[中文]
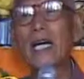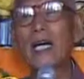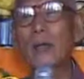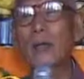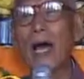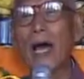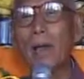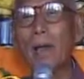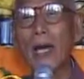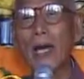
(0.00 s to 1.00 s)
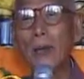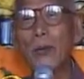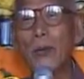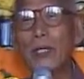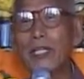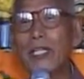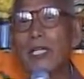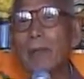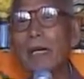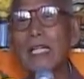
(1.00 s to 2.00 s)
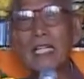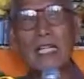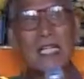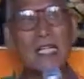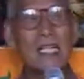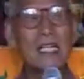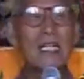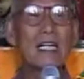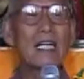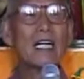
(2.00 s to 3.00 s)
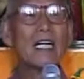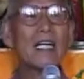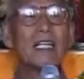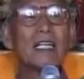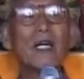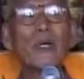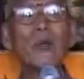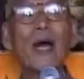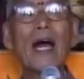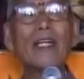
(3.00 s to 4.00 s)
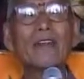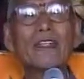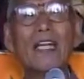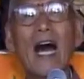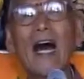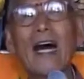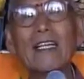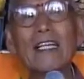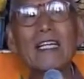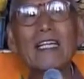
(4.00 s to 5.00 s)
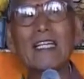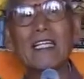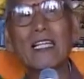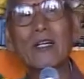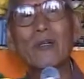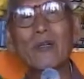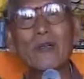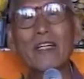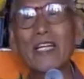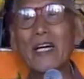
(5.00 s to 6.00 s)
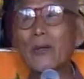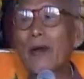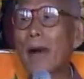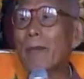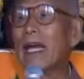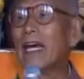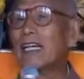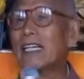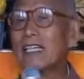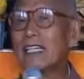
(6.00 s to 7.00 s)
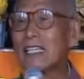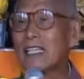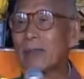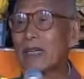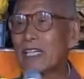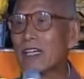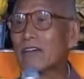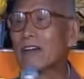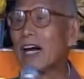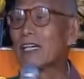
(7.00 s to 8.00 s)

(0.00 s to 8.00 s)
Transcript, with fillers: 做“因缘培育基本师，因缘就讲哈弟子的种种因缘，每个弟子什么情